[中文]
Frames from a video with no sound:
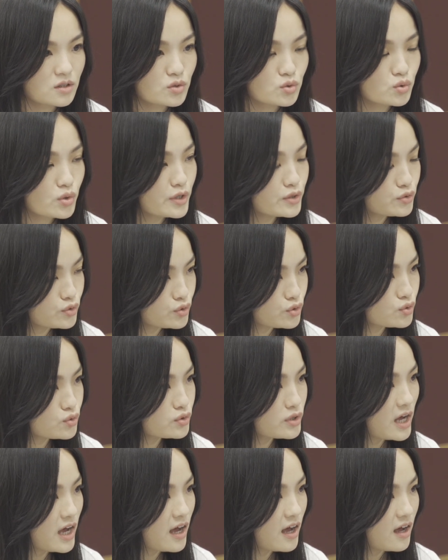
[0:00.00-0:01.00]
追
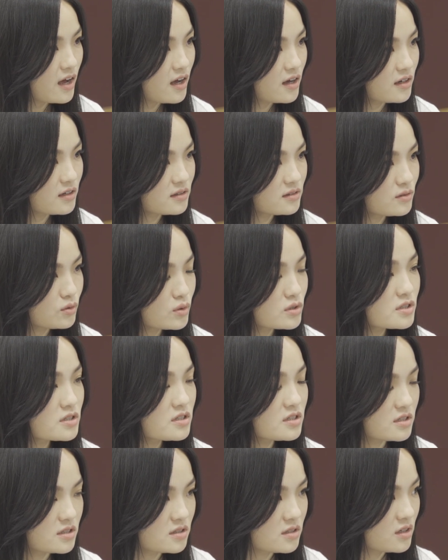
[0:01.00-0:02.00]
剧啊，或者
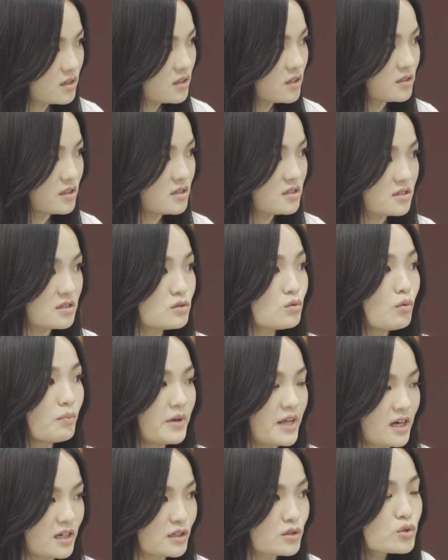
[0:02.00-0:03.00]
是可能只是我们
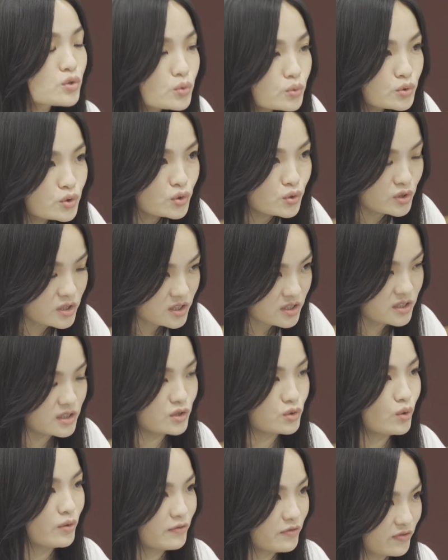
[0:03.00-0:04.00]
两个出去吃一
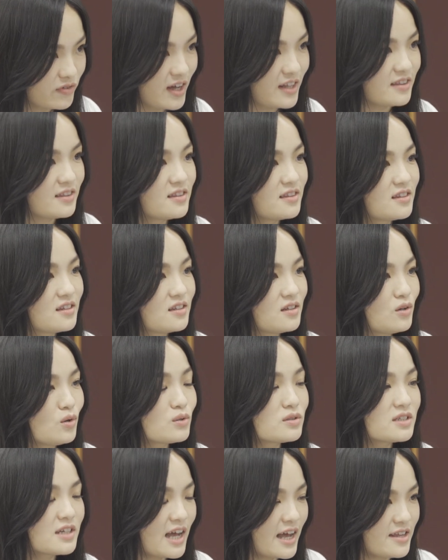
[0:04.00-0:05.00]
顿饭，或
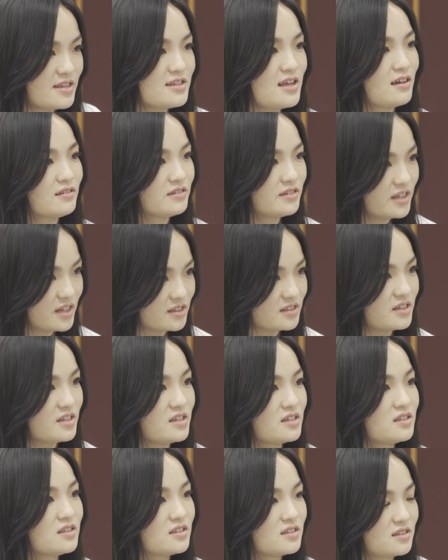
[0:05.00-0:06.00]
者是看一场电
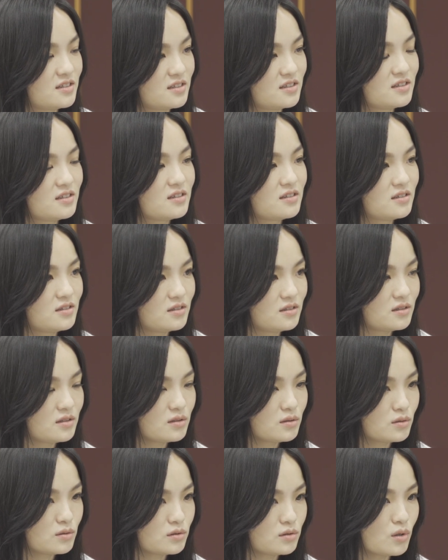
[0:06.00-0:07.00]
影，
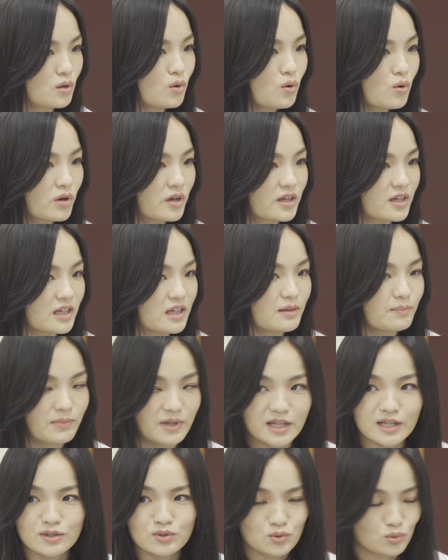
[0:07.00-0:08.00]
都会
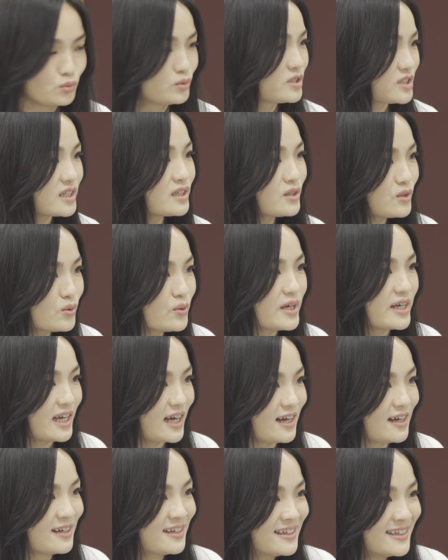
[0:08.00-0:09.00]
弥足珍贵
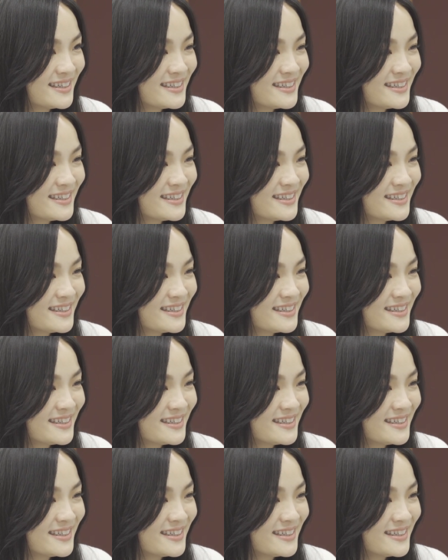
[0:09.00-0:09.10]
啊。